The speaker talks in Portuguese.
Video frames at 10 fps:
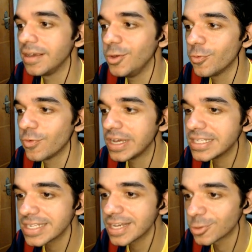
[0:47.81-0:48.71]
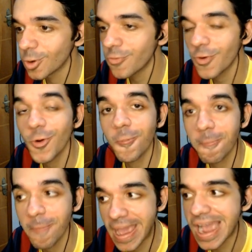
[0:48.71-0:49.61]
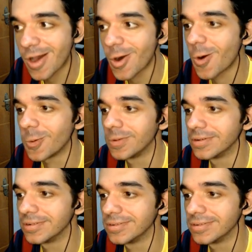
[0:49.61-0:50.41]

E o vencedor foi o Penharol.